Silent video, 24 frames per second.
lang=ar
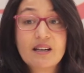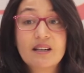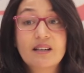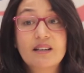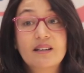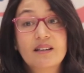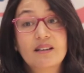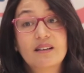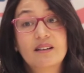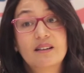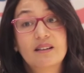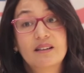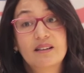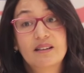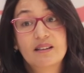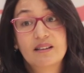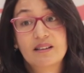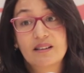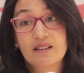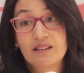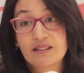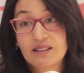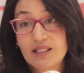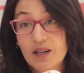آه,
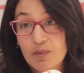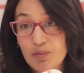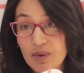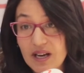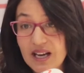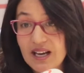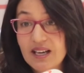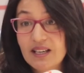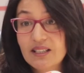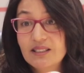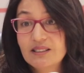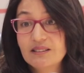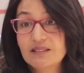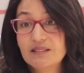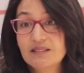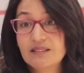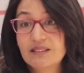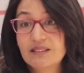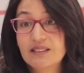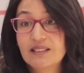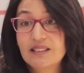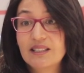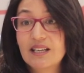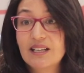آه، طبعا
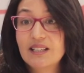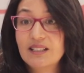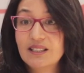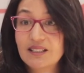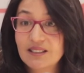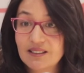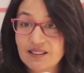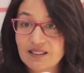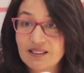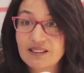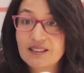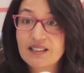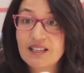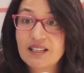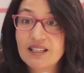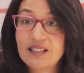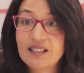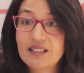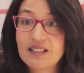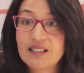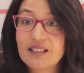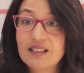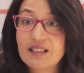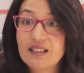كاين
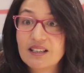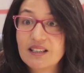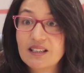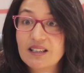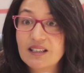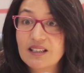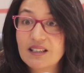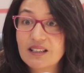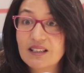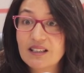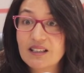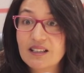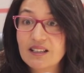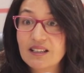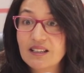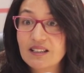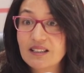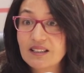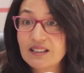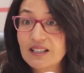كاين آه،